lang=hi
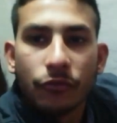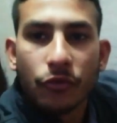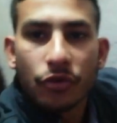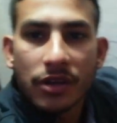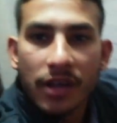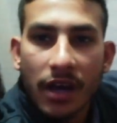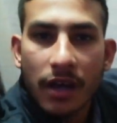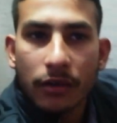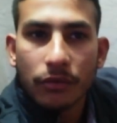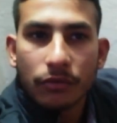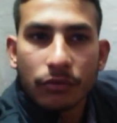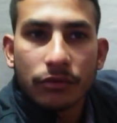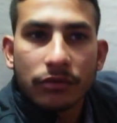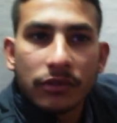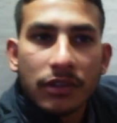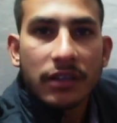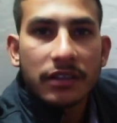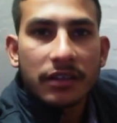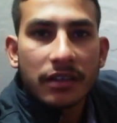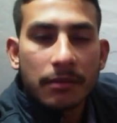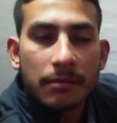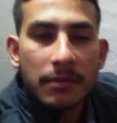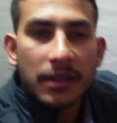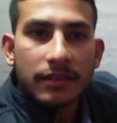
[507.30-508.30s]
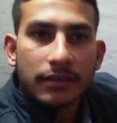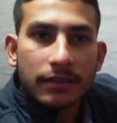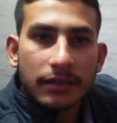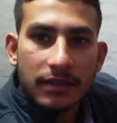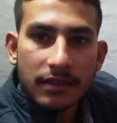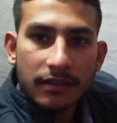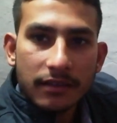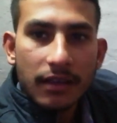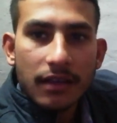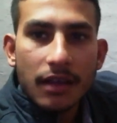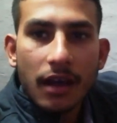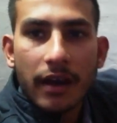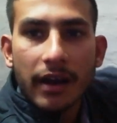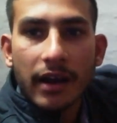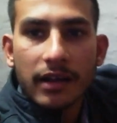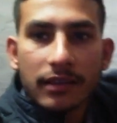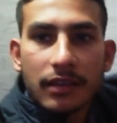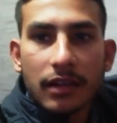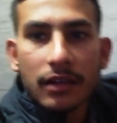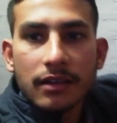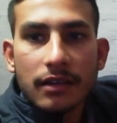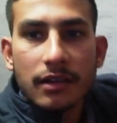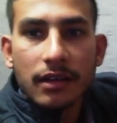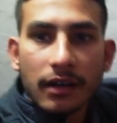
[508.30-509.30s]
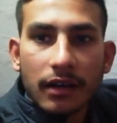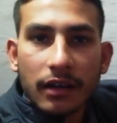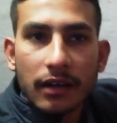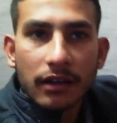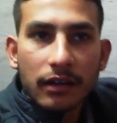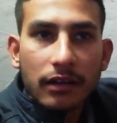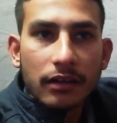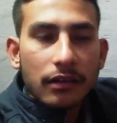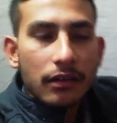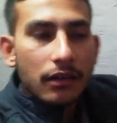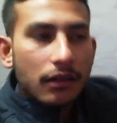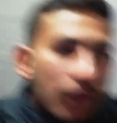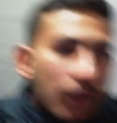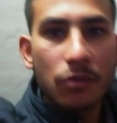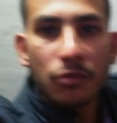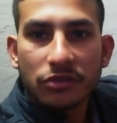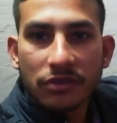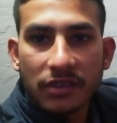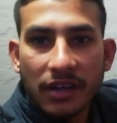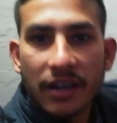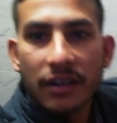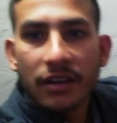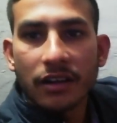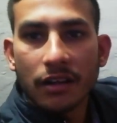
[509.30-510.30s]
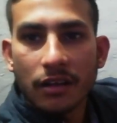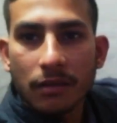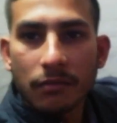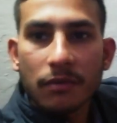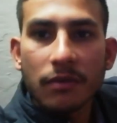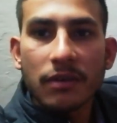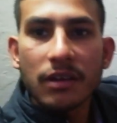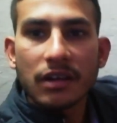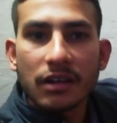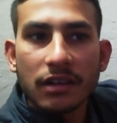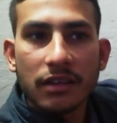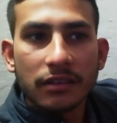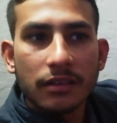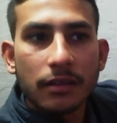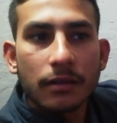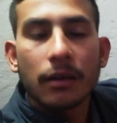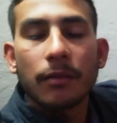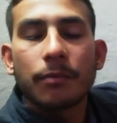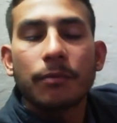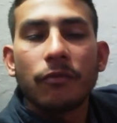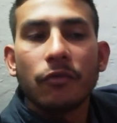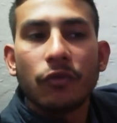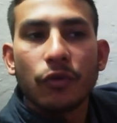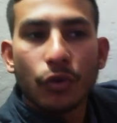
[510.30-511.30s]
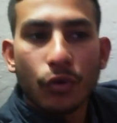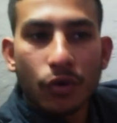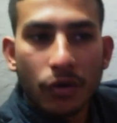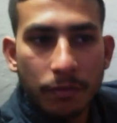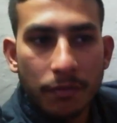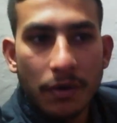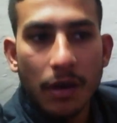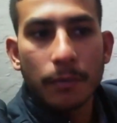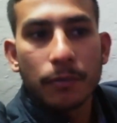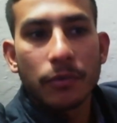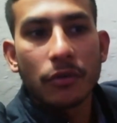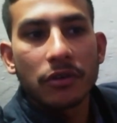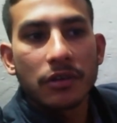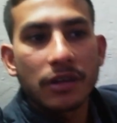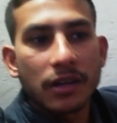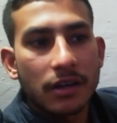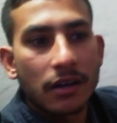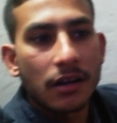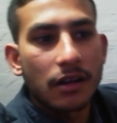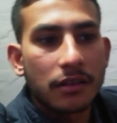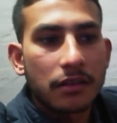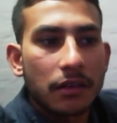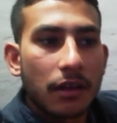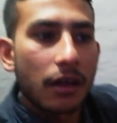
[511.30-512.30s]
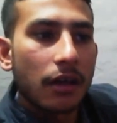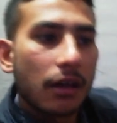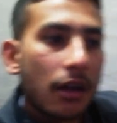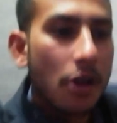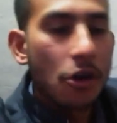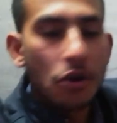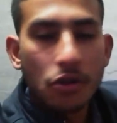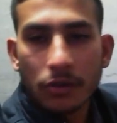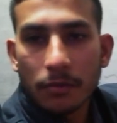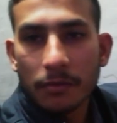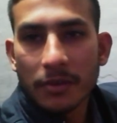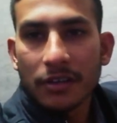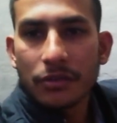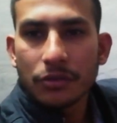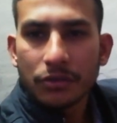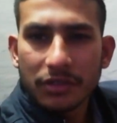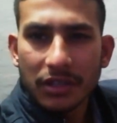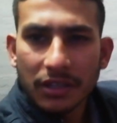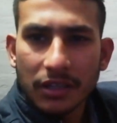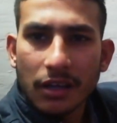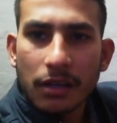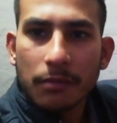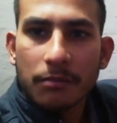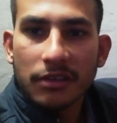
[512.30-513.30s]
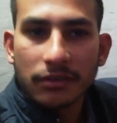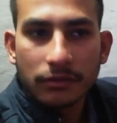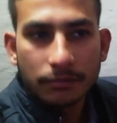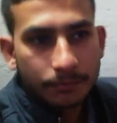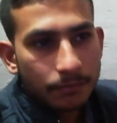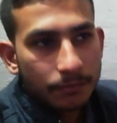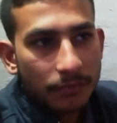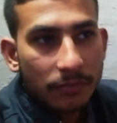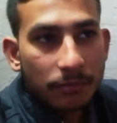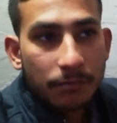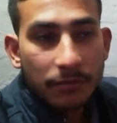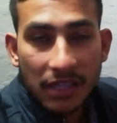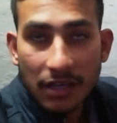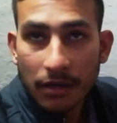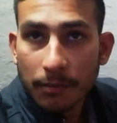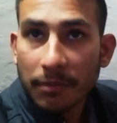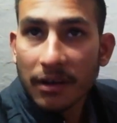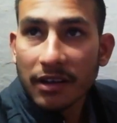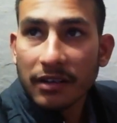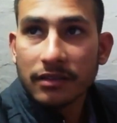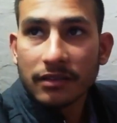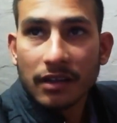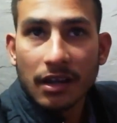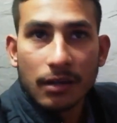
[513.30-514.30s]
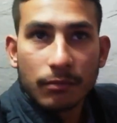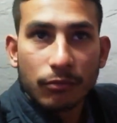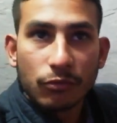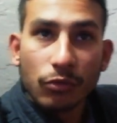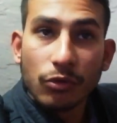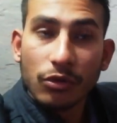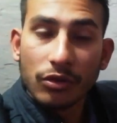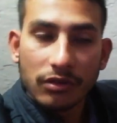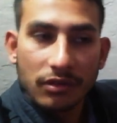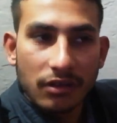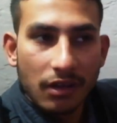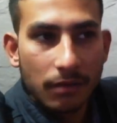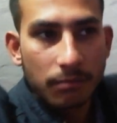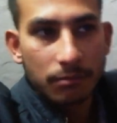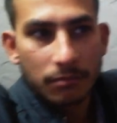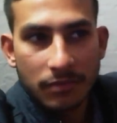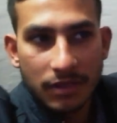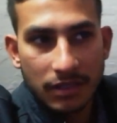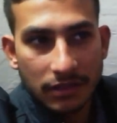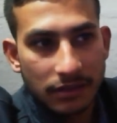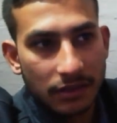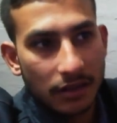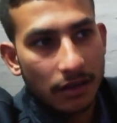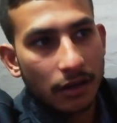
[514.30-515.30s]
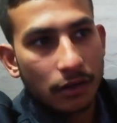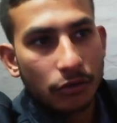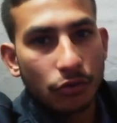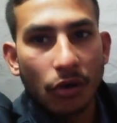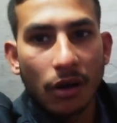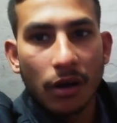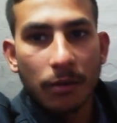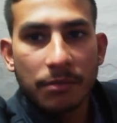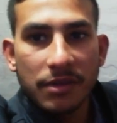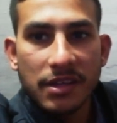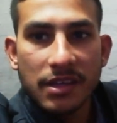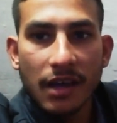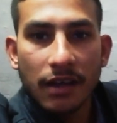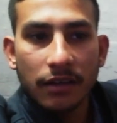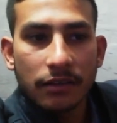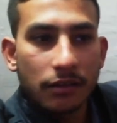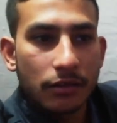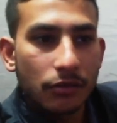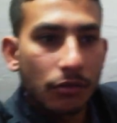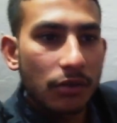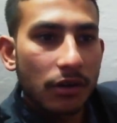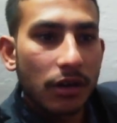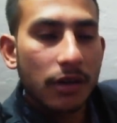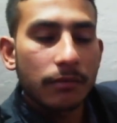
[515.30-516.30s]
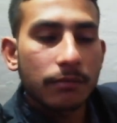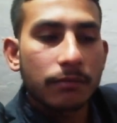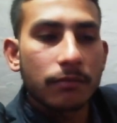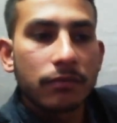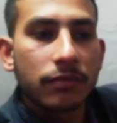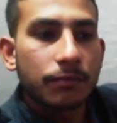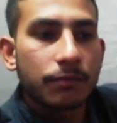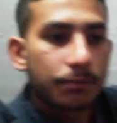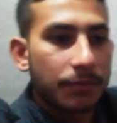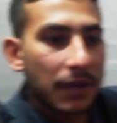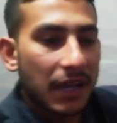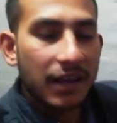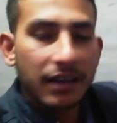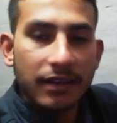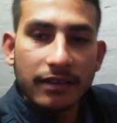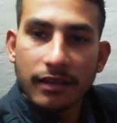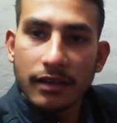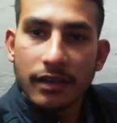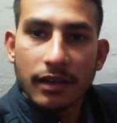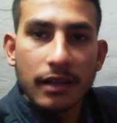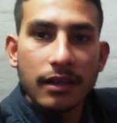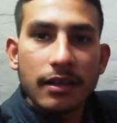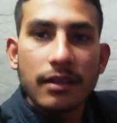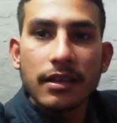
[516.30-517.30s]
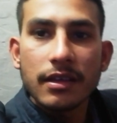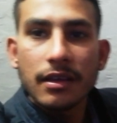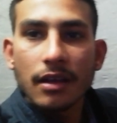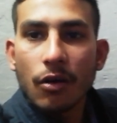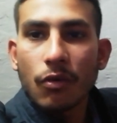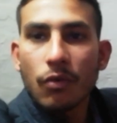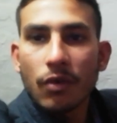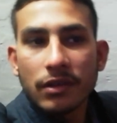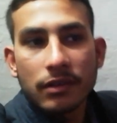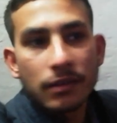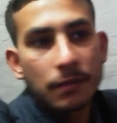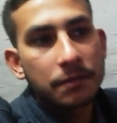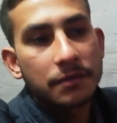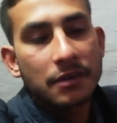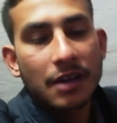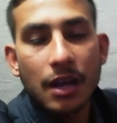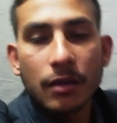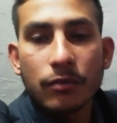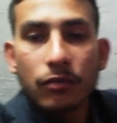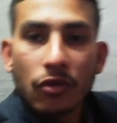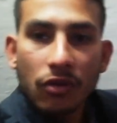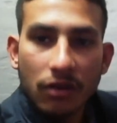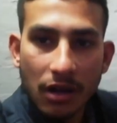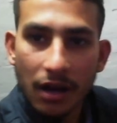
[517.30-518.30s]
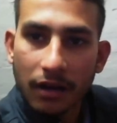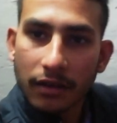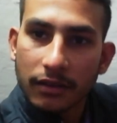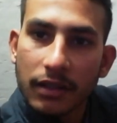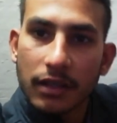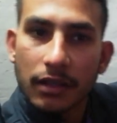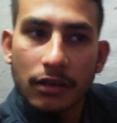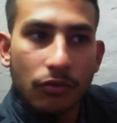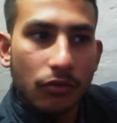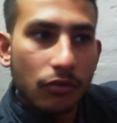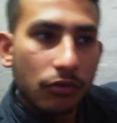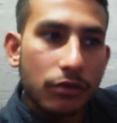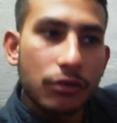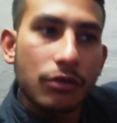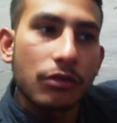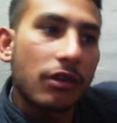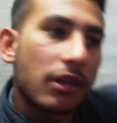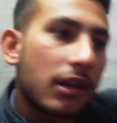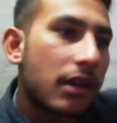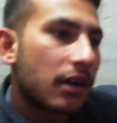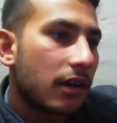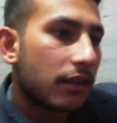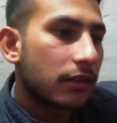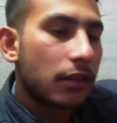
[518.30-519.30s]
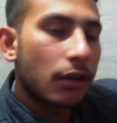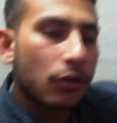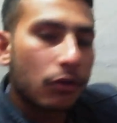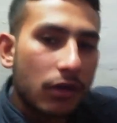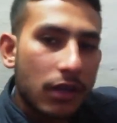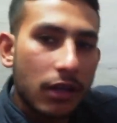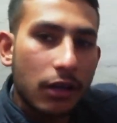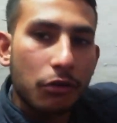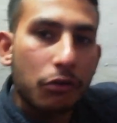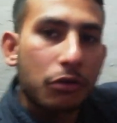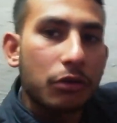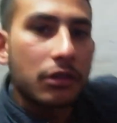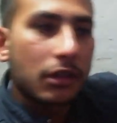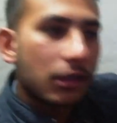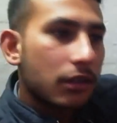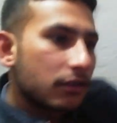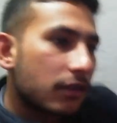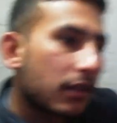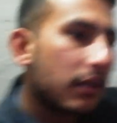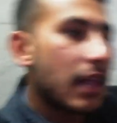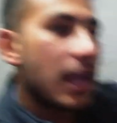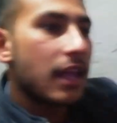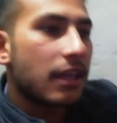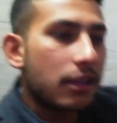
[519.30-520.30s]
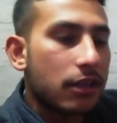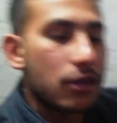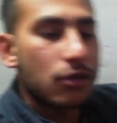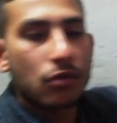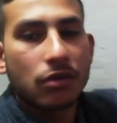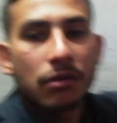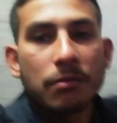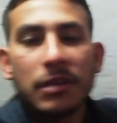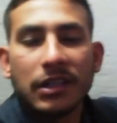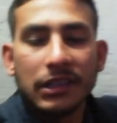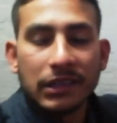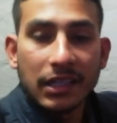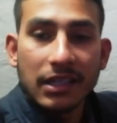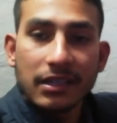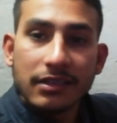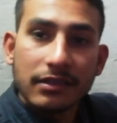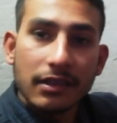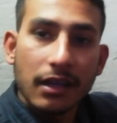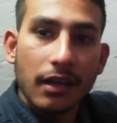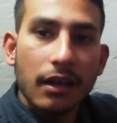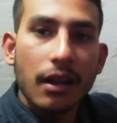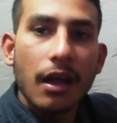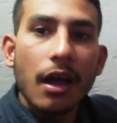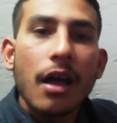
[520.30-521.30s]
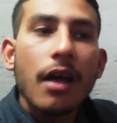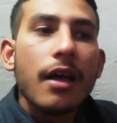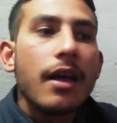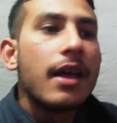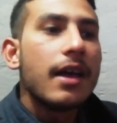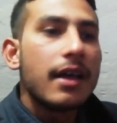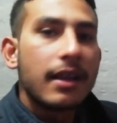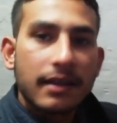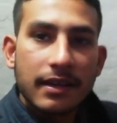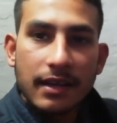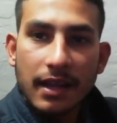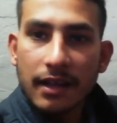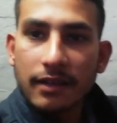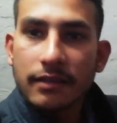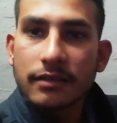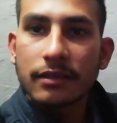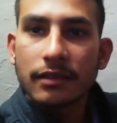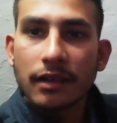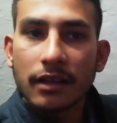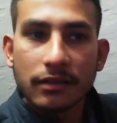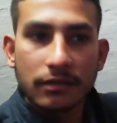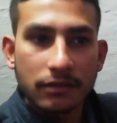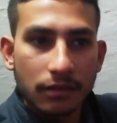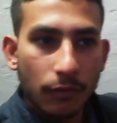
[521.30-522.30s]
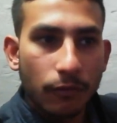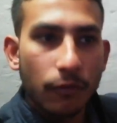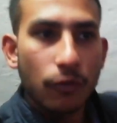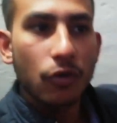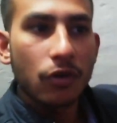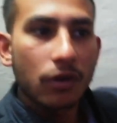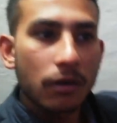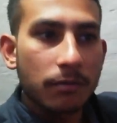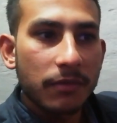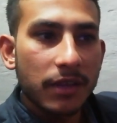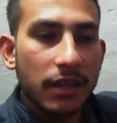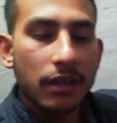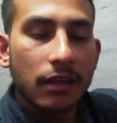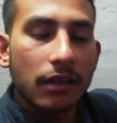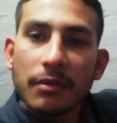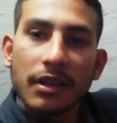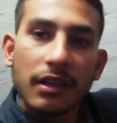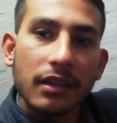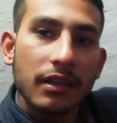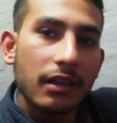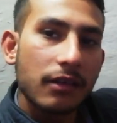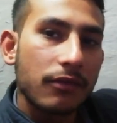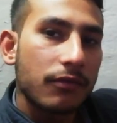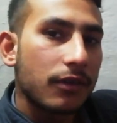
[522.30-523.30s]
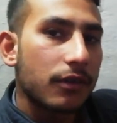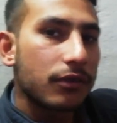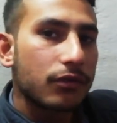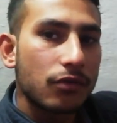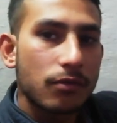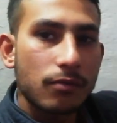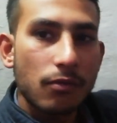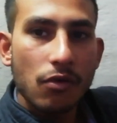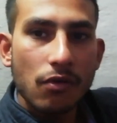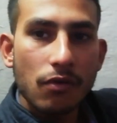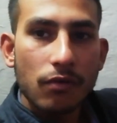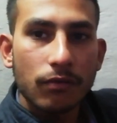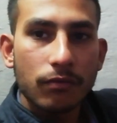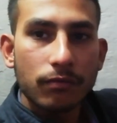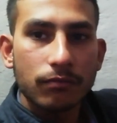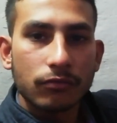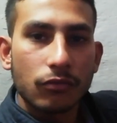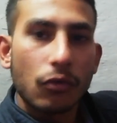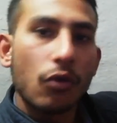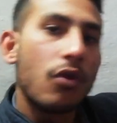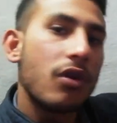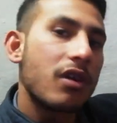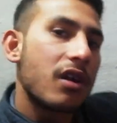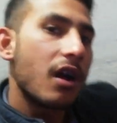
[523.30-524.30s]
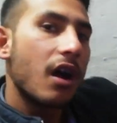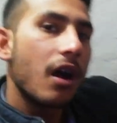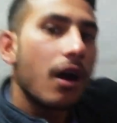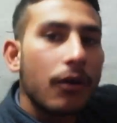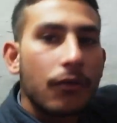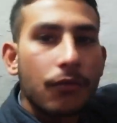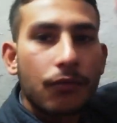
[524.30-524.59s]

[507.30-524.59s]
तो यार उधर से मैं सीधे आ गया था घर मुझे एडिटिंग भी करनी थी व्लॉग भी अपलोड करना था तो मैंने सोचा कि मेरे पास टाइम बहुत कम बच जाना तो अभी यार जिन्होंने पहले से नहीं किया हुआ सब्सक्राइब वो कर दें और जिन्होंने कर दिया उनके लिए तो दिल से थैंक यू और मिलते हैं इंशाल्लाह नेक्स्ट अच्छे व्लॉग में या फिर सुबह ओका